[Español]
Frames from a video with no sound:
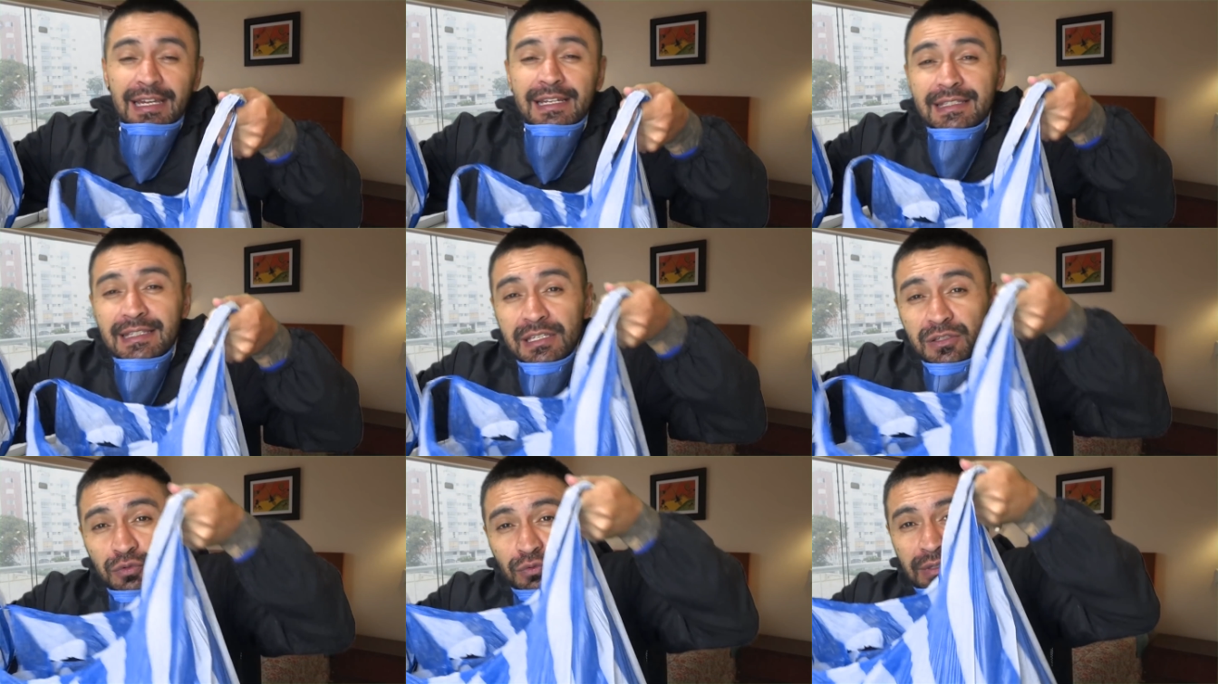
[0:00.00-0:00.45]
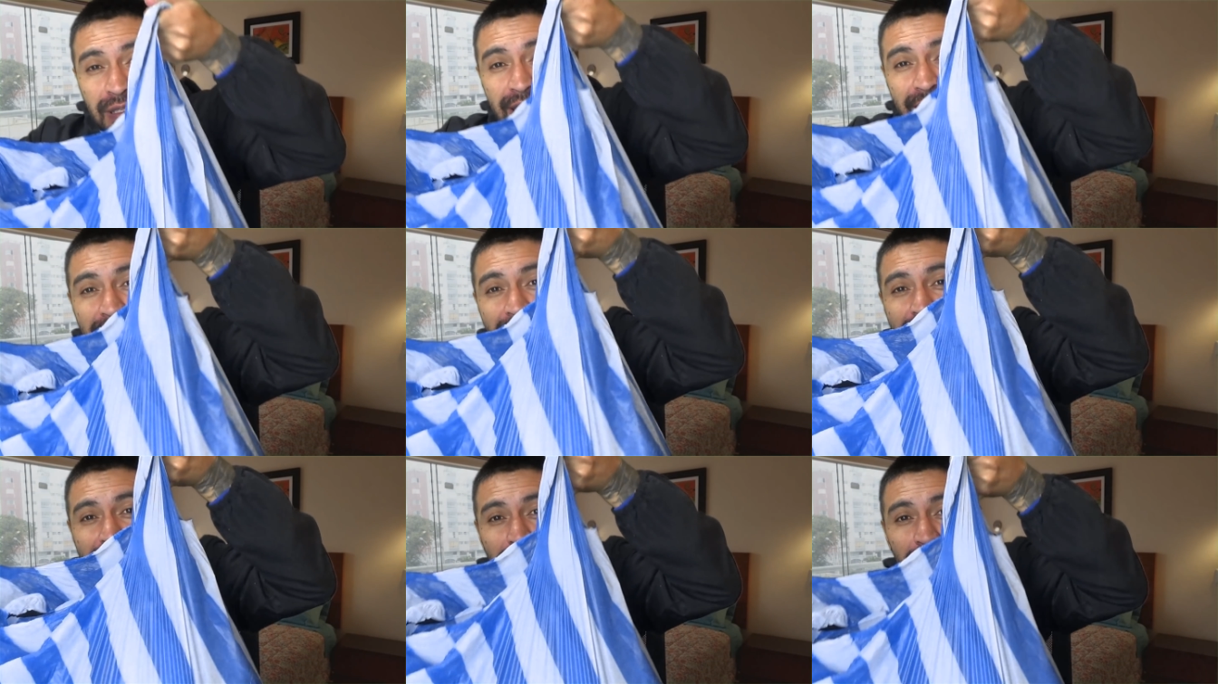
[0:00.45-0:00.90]
Este es un kit
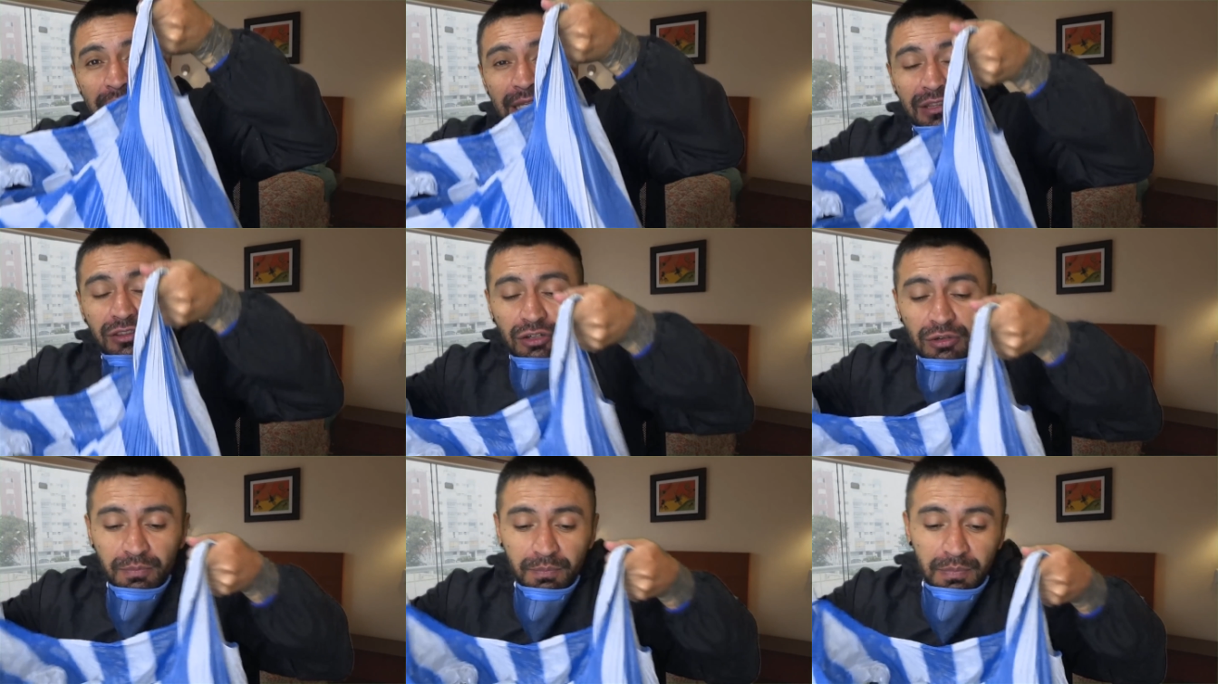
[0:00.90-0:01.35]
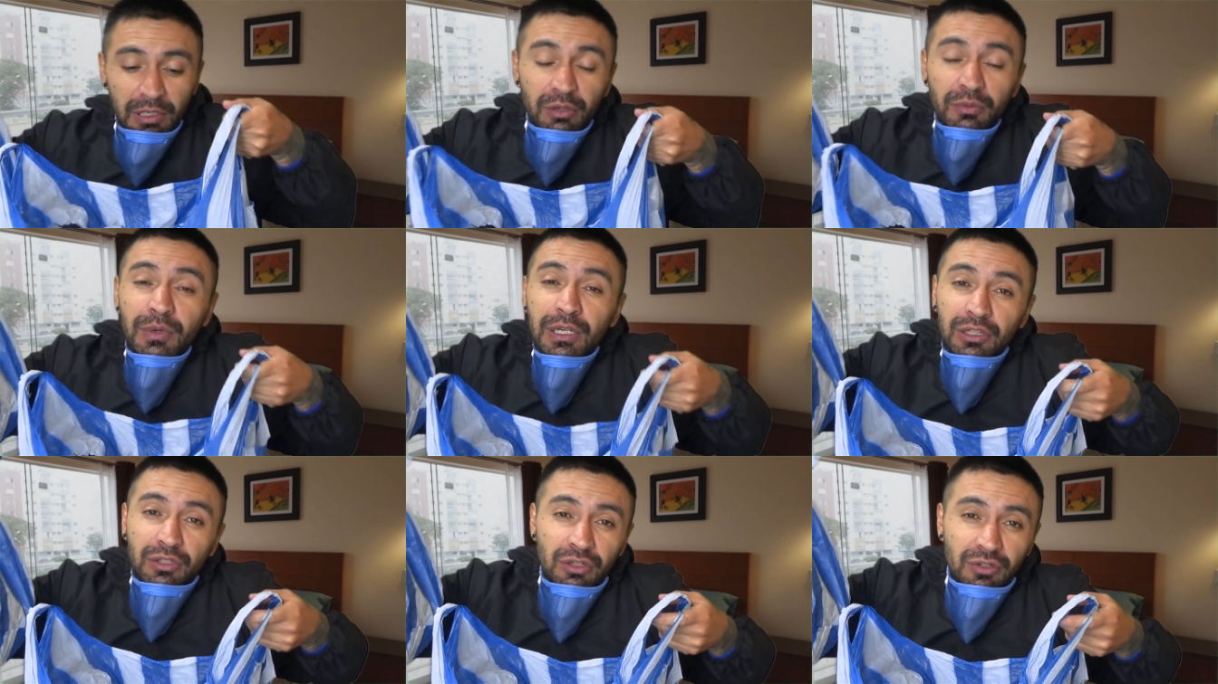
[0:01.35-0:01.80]
de alimento, pero
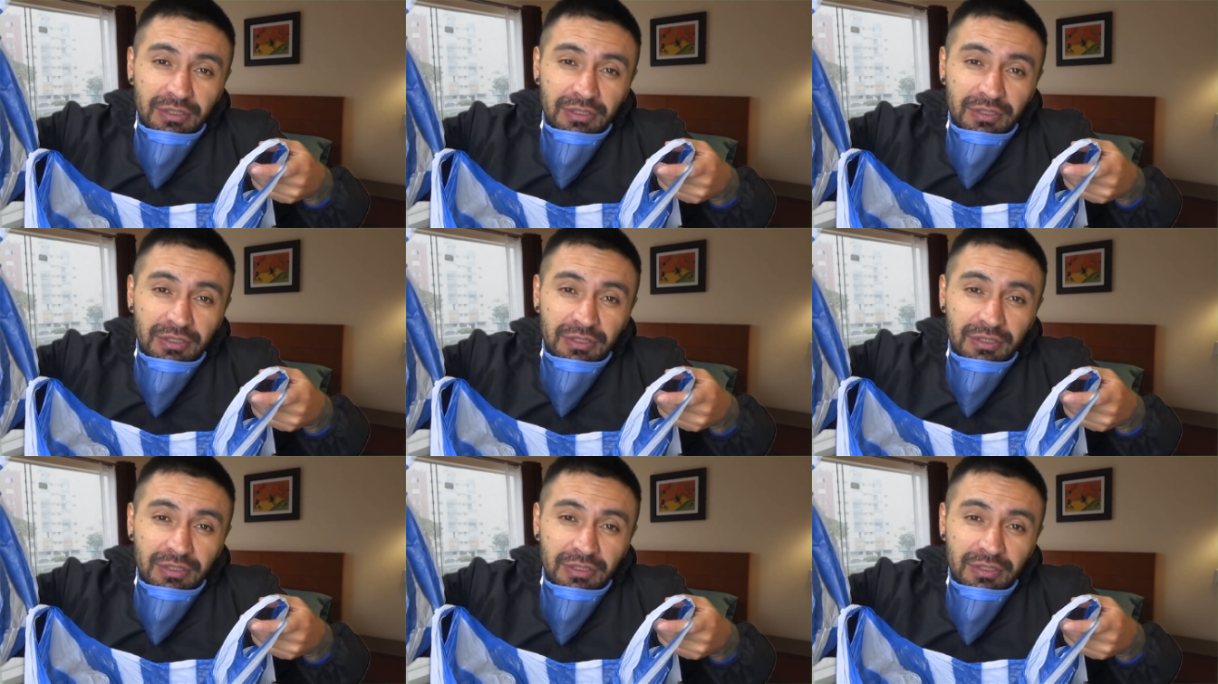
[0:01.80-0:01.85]
bueno,